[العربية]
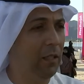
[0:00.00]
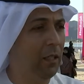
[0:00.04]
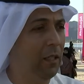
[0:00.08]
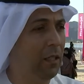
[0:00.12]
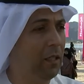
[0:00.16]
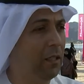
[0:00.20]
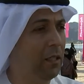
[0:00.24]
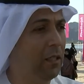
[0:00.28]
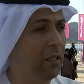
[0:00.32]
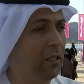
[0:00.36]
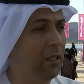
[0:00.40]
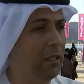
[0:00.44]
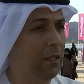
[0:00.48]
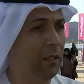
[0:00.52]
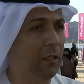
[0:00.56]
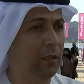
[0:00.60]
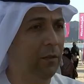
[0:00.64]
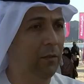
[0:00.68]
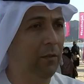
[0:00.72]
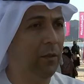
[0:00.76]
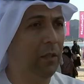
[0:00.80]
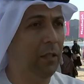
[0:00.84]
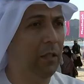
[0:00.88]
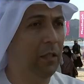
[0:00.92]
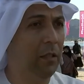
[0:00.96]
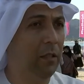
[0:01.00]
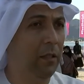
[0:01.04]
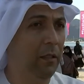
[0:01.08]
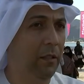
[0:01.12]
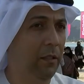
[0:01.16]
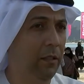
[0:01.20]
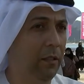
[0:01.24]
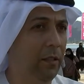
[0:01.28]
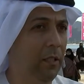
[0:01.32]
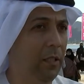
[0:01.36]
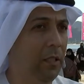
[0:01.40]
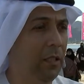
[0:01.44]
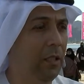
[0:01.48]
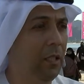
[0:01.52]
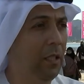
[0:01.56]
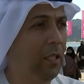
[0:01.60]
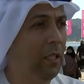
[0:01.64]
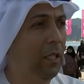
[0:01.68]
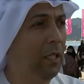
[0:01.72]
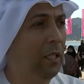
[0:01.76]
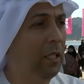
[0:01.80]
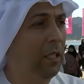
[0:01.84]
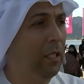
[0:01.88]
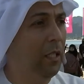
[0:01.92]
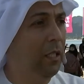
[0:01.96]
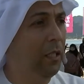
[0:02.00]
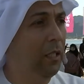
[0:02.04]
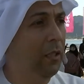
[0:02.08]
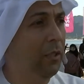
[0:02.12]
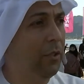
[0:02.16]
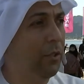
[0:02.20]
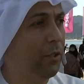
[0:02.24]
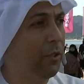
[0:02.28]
العائلة الأطفال النساء آه،